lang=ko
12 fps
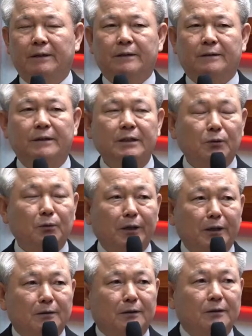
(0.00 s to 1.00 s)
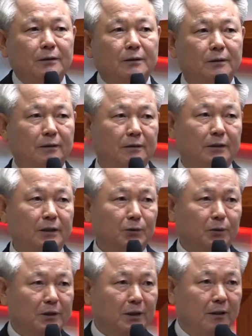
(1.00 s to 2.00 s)
그리스도인들은
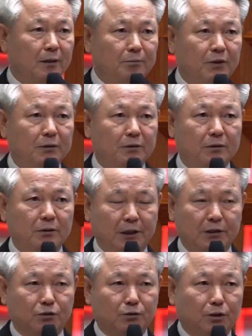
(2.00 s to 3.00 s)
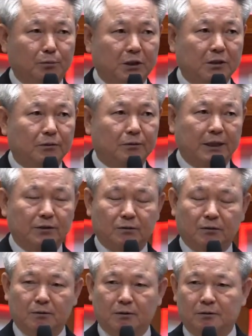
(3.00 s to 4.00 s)
그리스도의 사람들은 예수님이
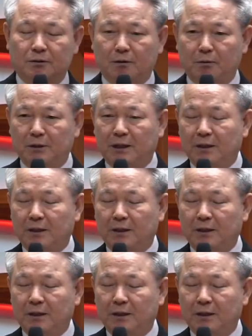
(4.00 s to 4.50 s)
그러하셨던 것처럼